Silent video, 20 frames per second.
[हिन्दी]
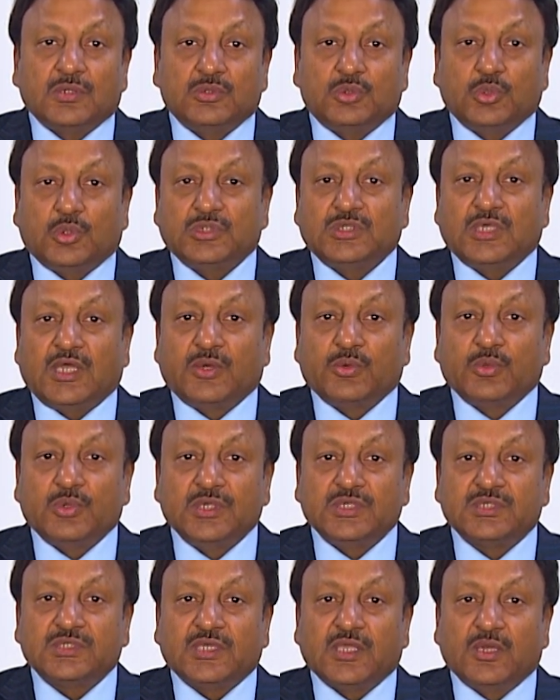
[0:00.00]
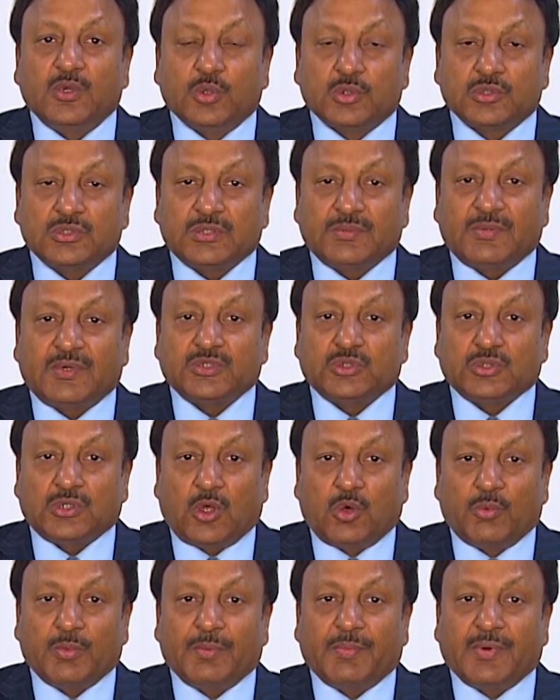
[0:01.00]
2019 के लोकसभा
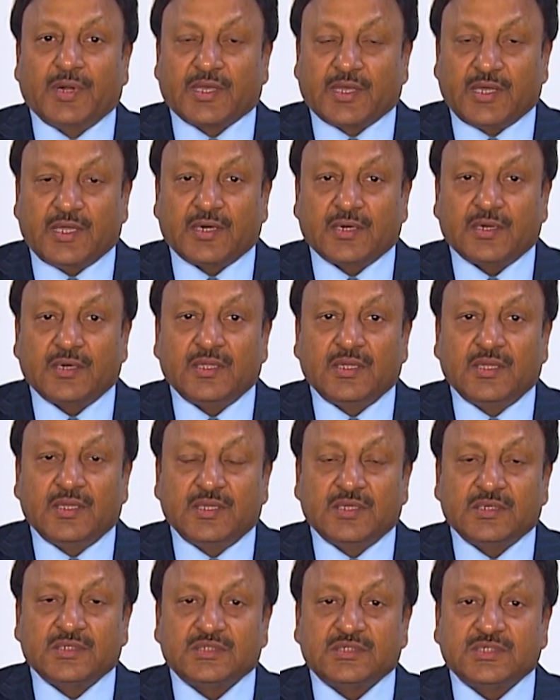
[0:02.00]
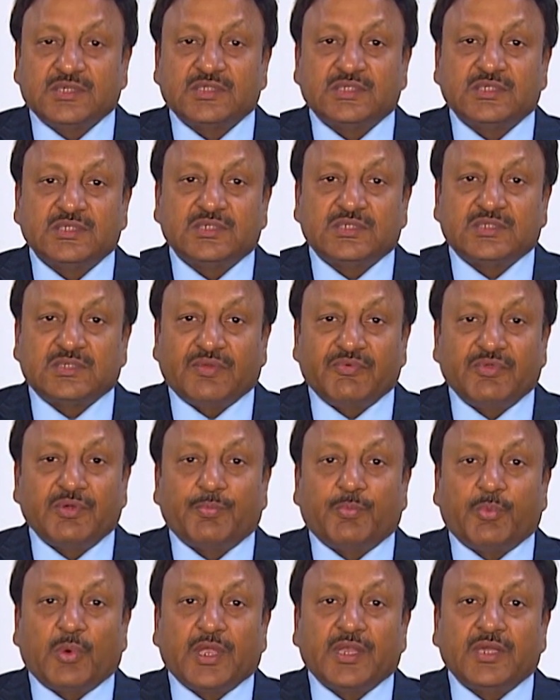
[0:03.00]
चुनाव में बढ़कर
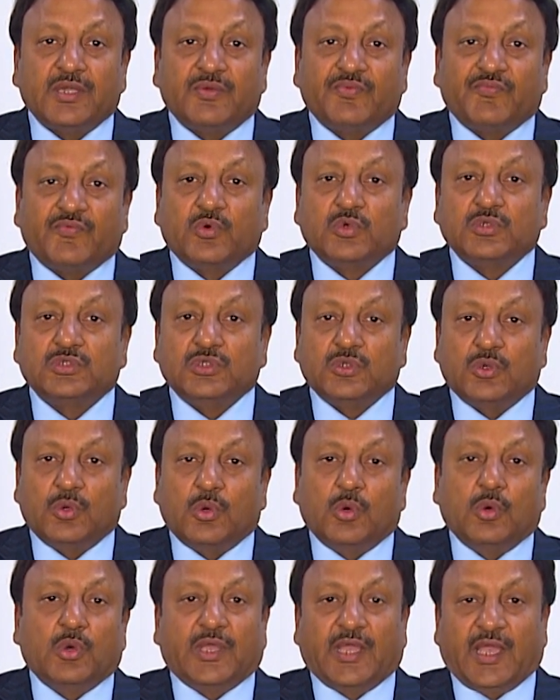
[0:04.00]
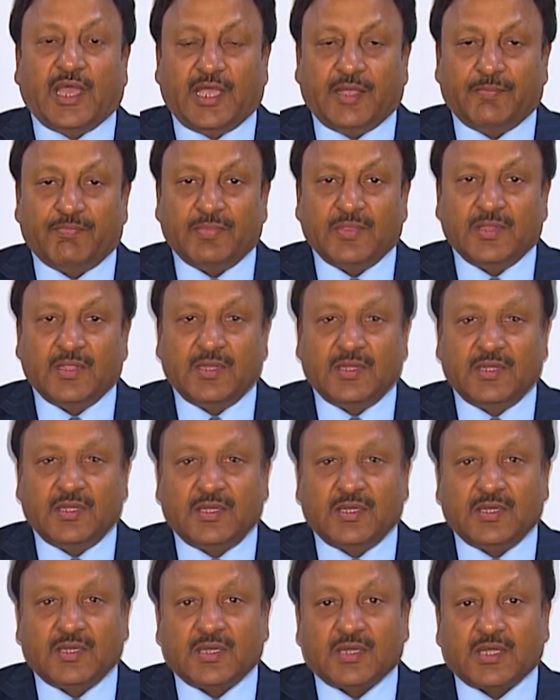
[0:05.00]
67.40 हो गया है
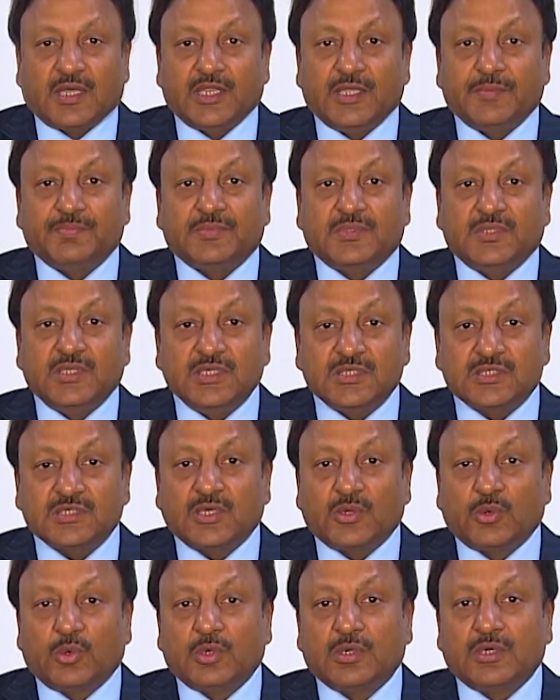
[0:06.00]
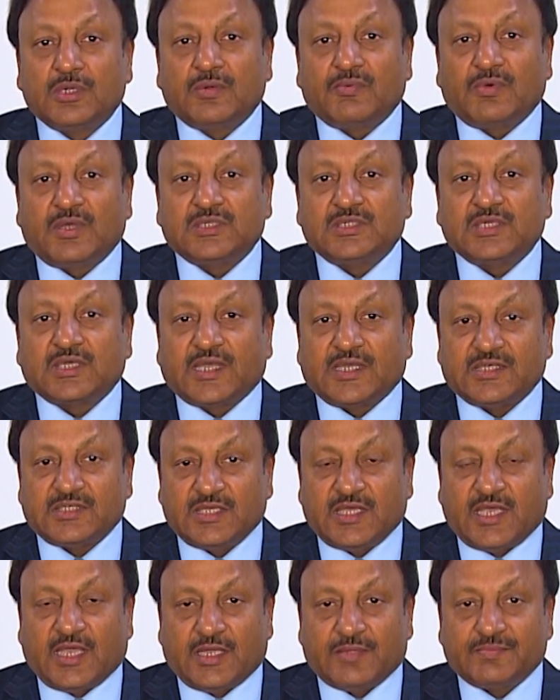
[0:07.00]
करीब 30 करोड़ निर्वाचक
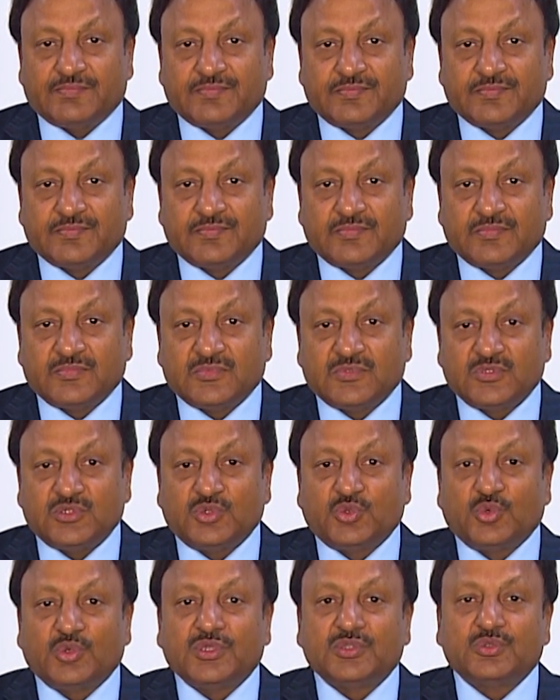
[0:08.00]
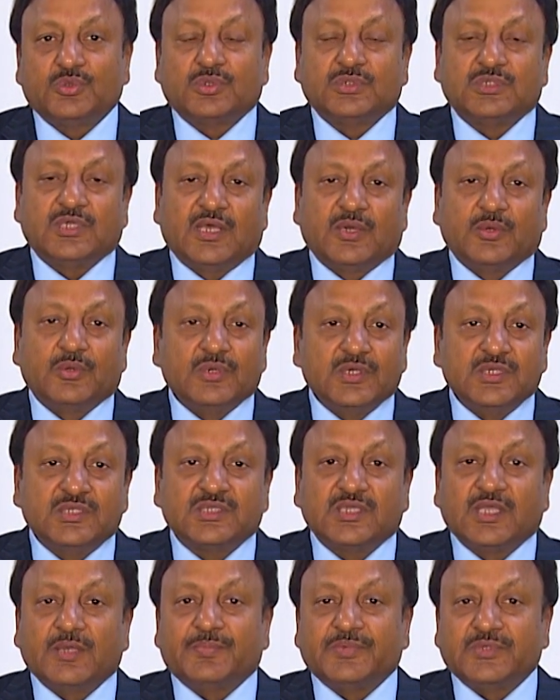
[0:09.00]
ऐसे हैं जिन्होंने
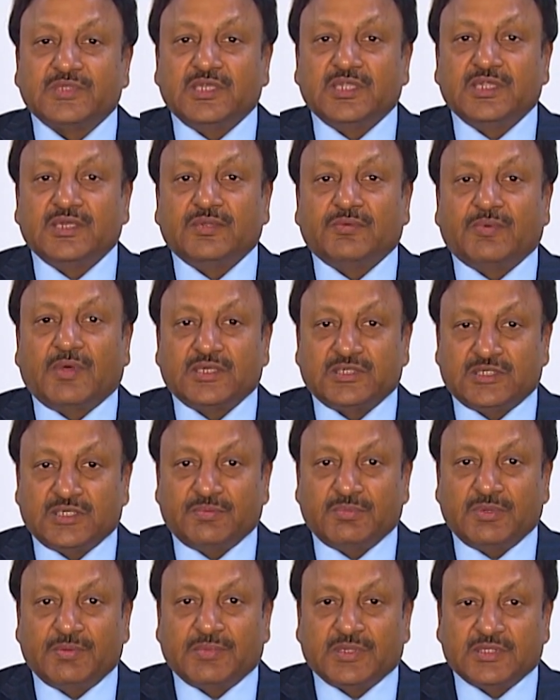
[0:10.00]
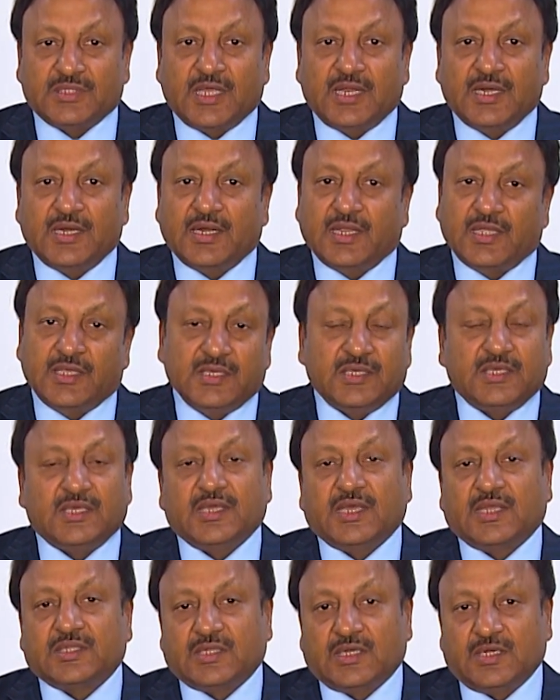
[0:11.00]
2019 के पिछले निर्वाचन में मतदान नहीं
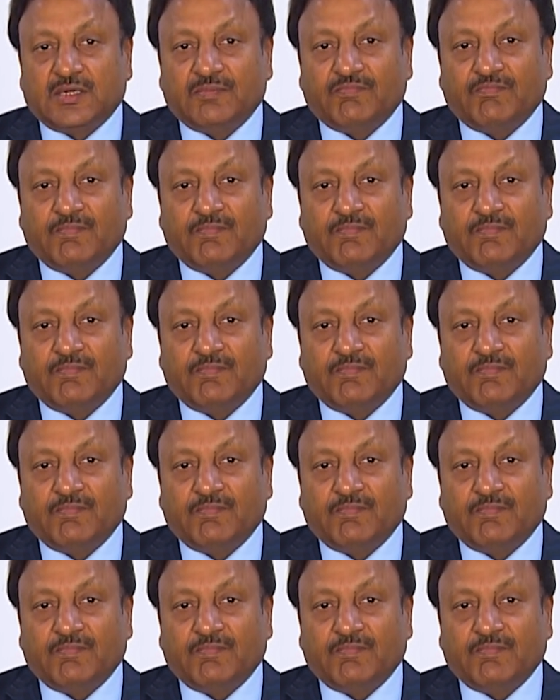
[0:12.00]
किया था